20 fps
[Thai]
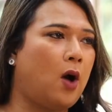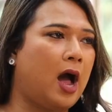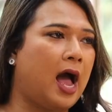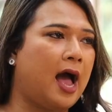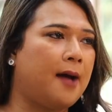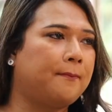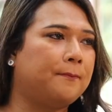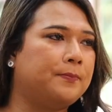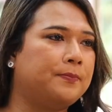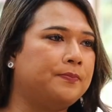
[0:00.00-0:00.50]
ค
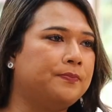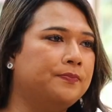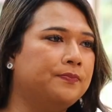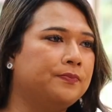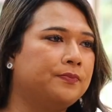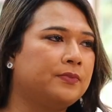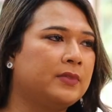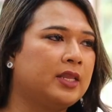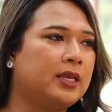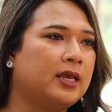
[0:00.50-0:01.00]
วาม
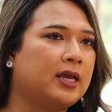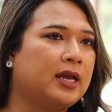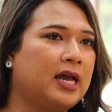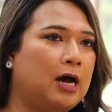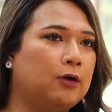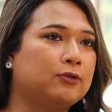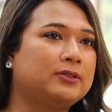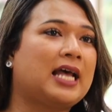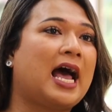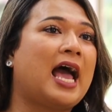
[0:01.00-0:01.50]

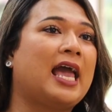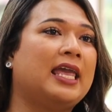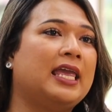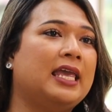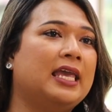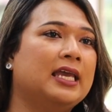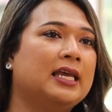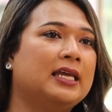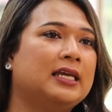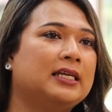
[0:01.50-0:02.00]
เข้าใจ
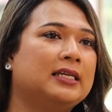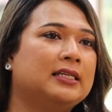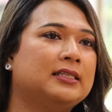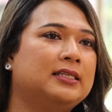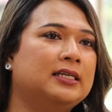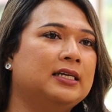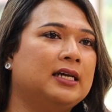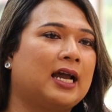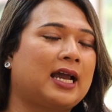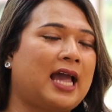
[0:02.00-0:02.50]

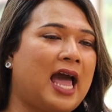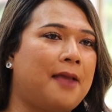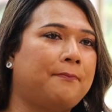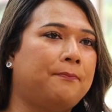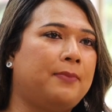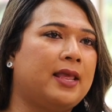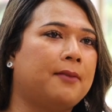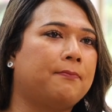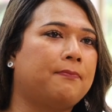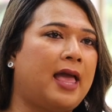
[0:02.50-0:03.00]
ถึงการ
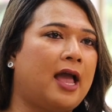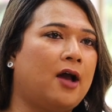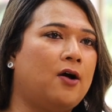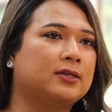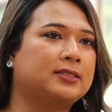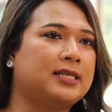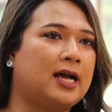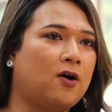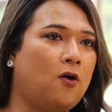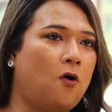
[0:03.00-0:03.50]
เปลี่ยนแปลงข
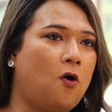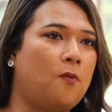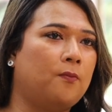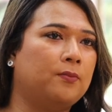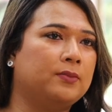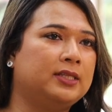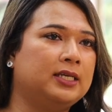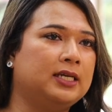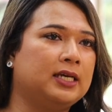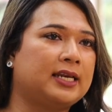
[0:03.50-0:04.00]
องสังคม
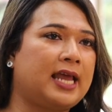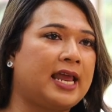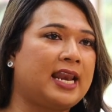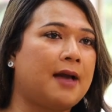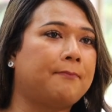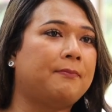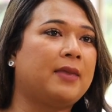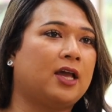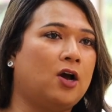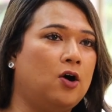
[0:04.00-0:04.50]
ถึงดิ
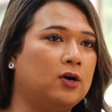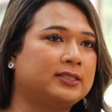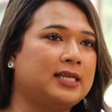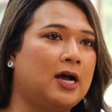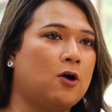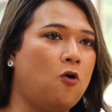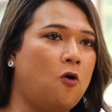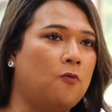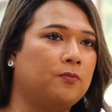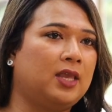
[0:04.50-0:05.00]
นามิกของ
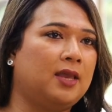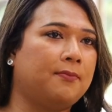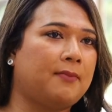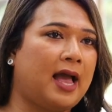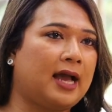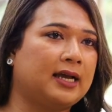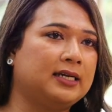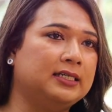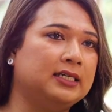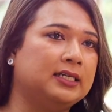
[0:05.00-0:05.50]
สังคมที่
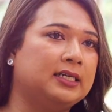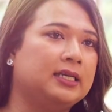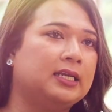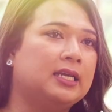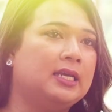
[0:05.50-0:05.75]
มากขึ้น